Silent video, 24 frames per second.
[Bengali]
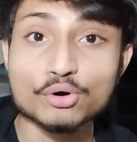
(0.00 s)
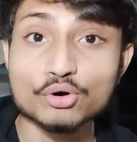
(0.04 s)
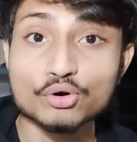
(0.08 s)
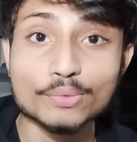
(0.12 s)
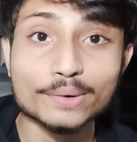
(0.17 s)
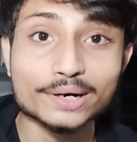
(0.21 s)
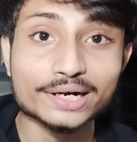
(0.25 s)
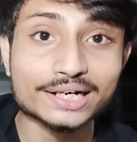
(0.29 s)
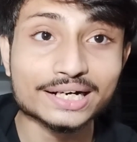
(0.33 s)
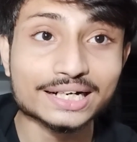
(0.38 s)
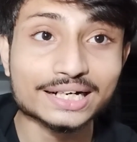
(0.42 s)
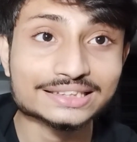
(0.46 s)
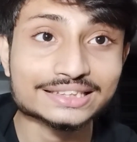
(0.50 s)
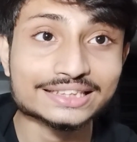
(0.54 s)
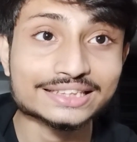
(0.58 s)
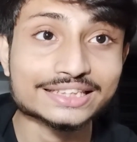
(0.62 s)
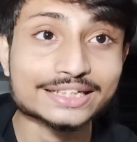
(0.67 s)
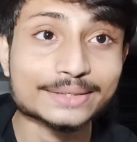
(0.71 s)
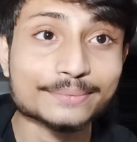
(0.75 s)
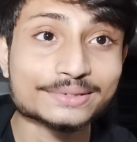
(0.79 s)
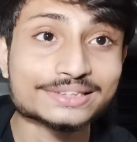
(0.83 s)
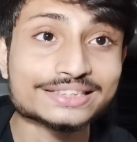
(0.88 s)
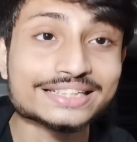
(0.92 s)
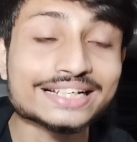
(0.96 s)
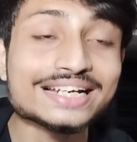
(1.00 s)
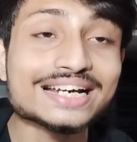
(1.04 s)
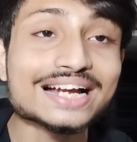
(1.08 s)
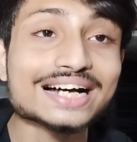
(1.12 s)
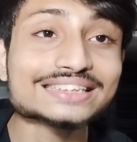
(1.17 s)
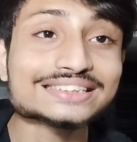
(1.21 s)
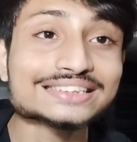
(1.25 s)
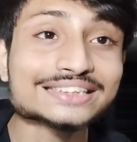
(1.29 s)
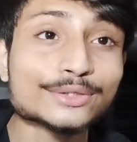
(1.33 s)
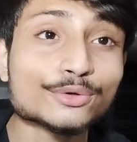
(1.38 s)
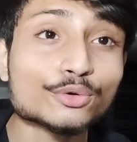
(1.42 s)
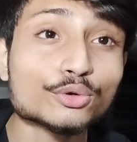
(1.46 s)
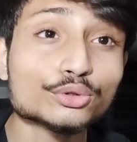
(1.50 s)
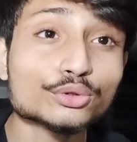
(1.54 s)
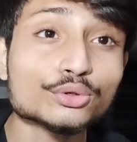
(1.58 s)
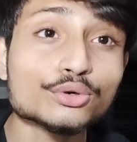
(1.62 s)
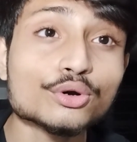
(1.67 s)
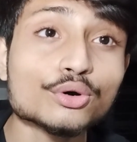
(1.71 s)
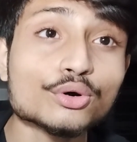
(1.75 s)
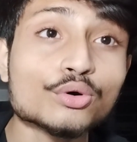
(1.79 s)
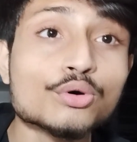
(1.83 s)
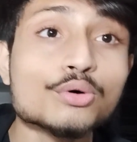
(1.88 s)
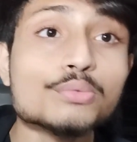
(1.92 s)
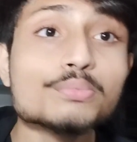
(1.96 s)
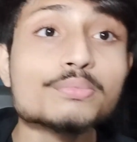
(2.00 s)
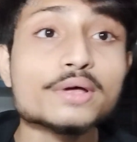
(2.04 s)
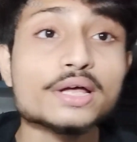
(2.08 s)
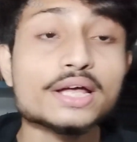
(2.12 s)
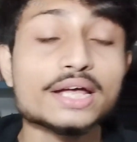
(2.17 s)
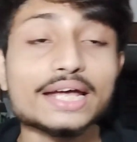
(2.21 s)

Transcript: ভগবানের কাছে যেতে হবে সেই রাস্তায় কত রকম